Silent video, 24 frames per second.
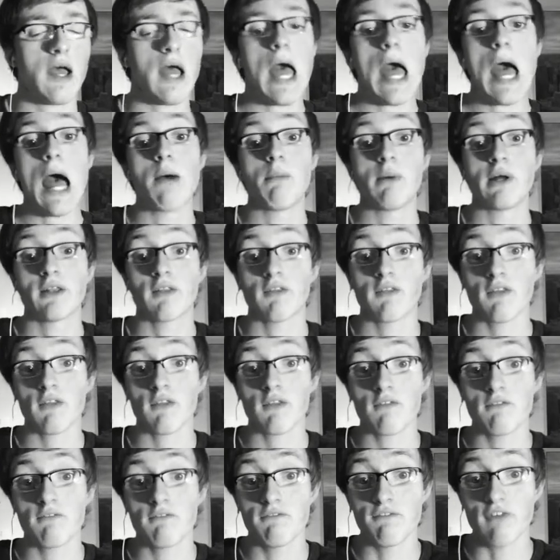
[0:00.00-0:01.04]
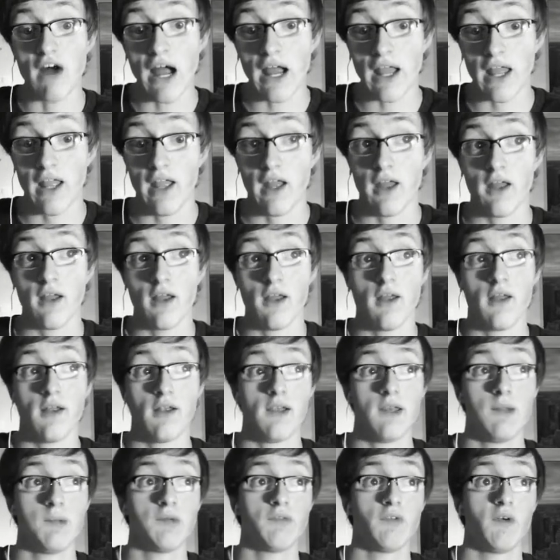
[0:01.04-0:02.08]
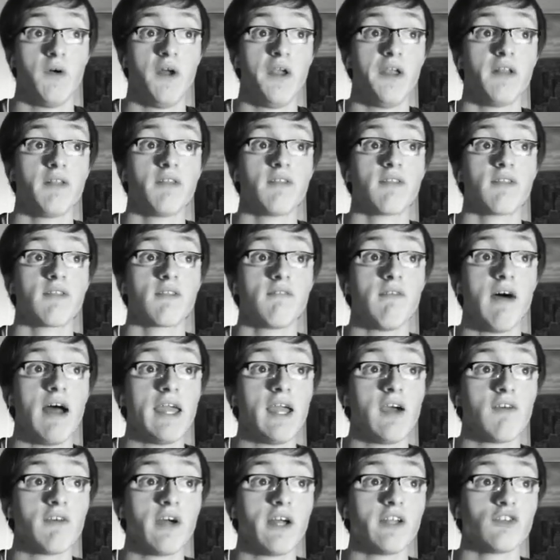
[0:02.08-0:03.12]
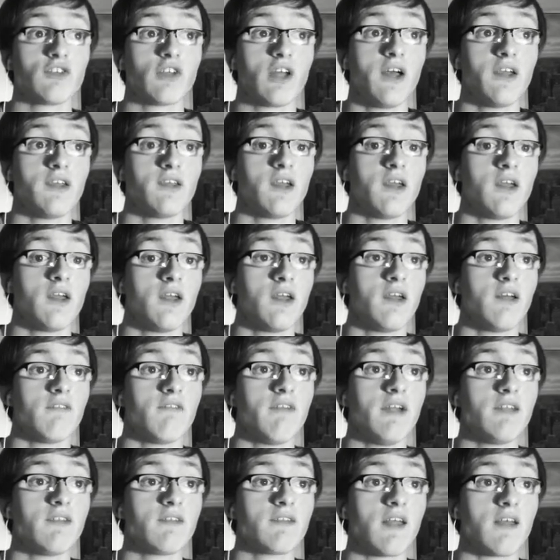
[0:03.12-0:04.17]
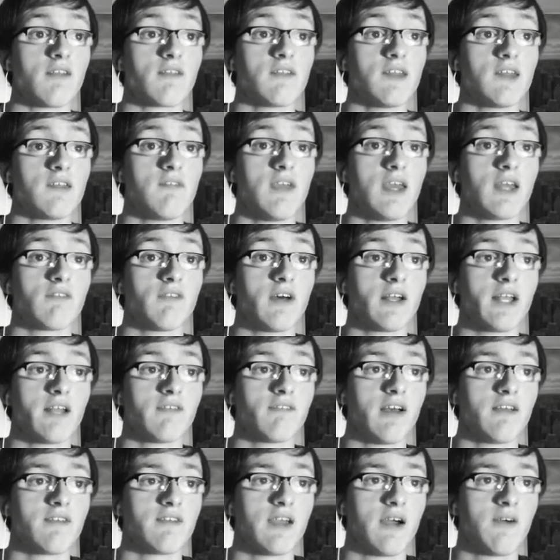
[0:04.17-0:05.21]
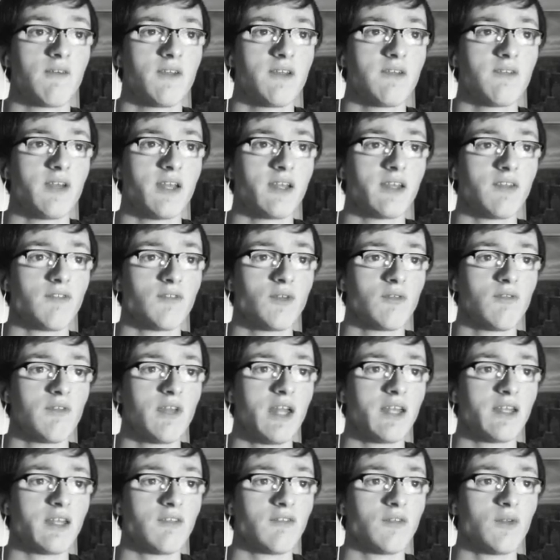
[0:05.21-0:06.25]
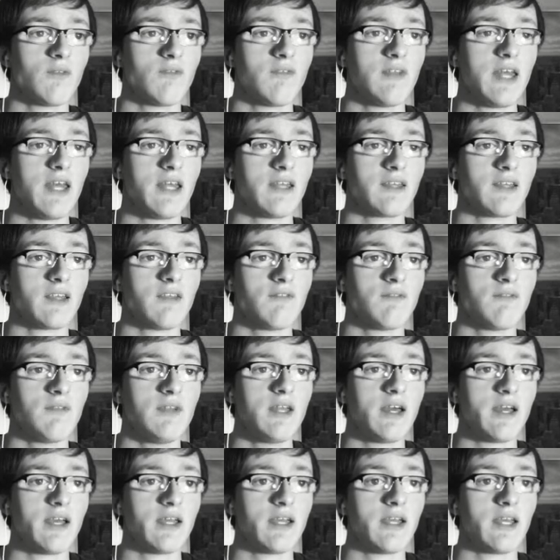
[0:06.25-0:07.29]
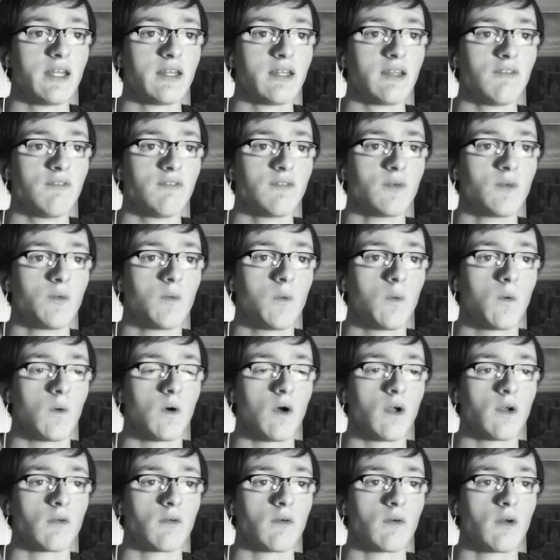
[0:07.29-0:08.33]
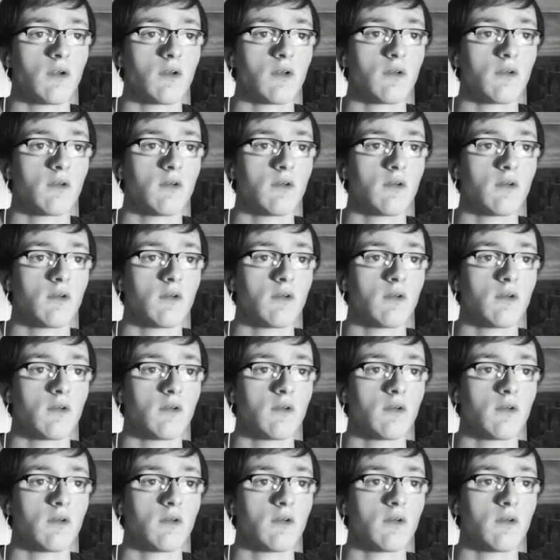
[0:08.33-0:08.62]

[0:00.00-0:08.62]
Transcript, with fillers: Aber zwei, liebe Freunde, zwei auf einen Streich. Wenn es das nicht wert war, dann weiß ich auch nicht. Und er trifft uns wieder, er trifft uns wieder, er trifft wieder, er trifft... Oh Gott, oh Gott.